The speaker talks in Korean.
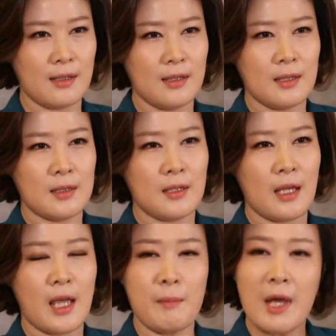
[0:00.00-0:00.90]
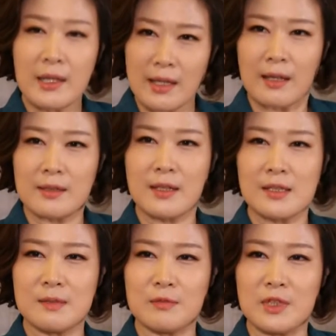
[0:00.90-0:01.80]
음. 애매하다 이렇게
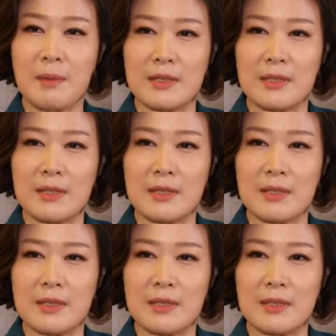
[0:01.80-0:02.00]
하시는 분들이